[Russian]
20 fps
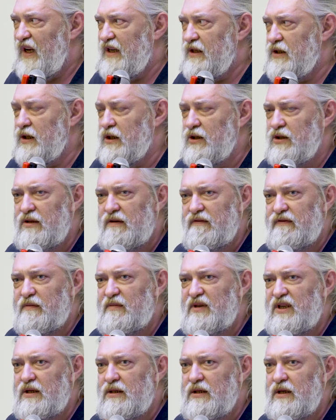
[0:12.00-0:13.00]

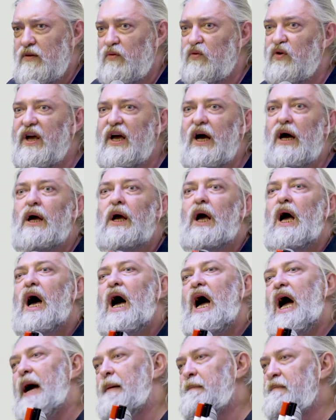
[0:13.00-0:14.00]
Женщины-феминистки, ой,
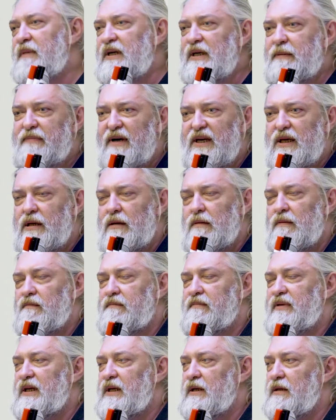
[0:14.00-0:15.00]
а мы боги...
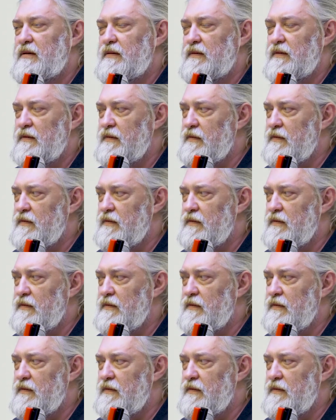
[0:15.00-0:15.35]
Блин.